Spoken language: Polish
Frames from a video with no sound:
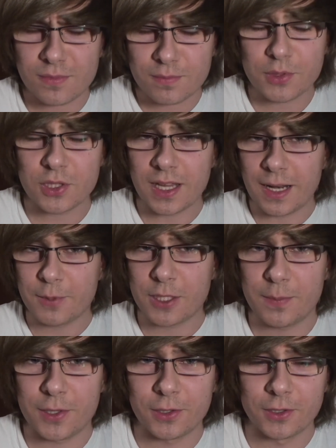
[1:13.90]
przy
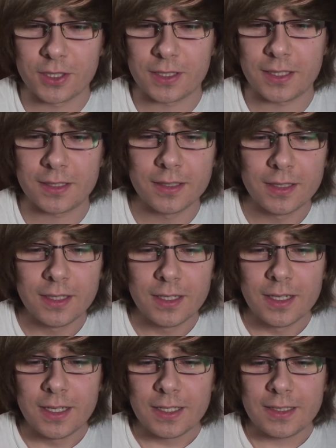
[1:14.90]
najlepszej prognozie, tak?
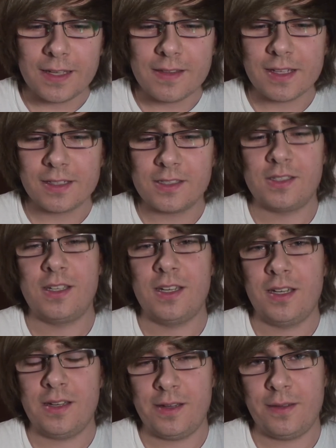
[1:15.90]

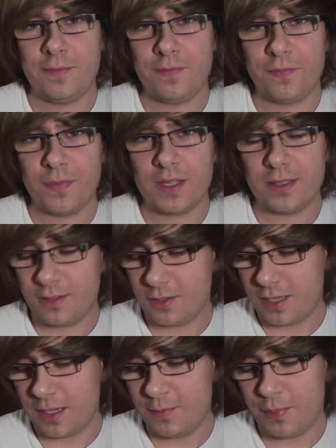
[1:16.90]
Jednakże do
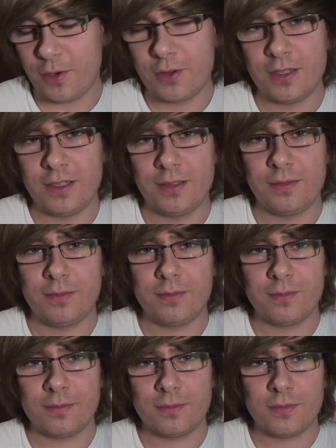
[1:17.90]
tej pory,
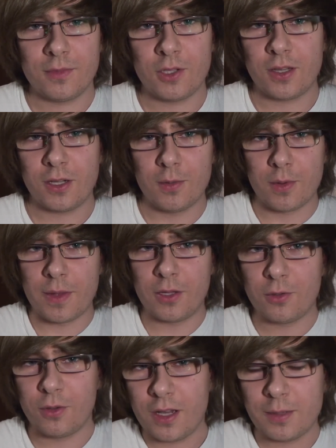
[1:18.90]
do tego
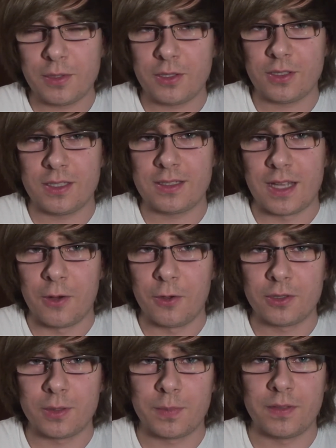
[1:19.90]
momentu, jakby to się
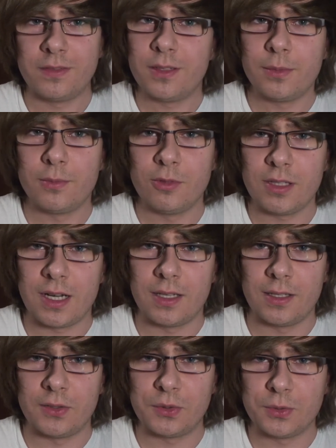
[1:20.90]
stało, to pewnie by mój
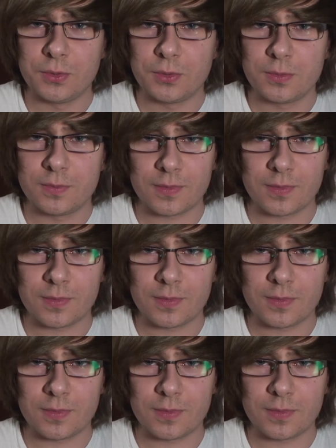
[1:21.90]
kanał